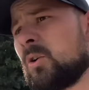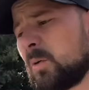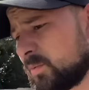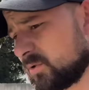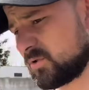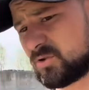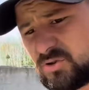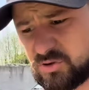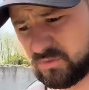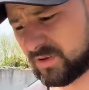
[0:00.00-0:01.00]
En plus,
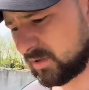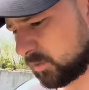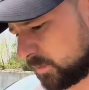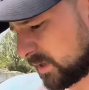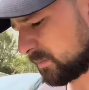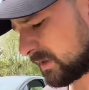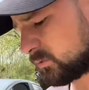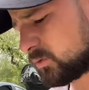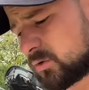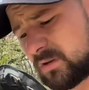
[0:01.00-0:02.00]
je viens de perdre ma
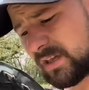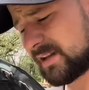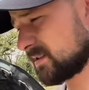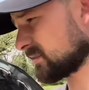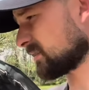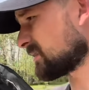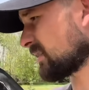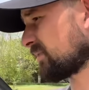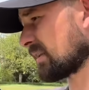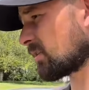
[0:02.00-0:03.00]
douille de 13,
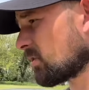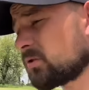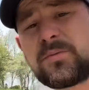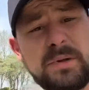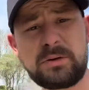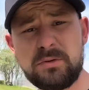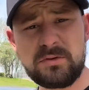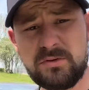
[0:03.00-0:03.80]
ça fait 30 minutes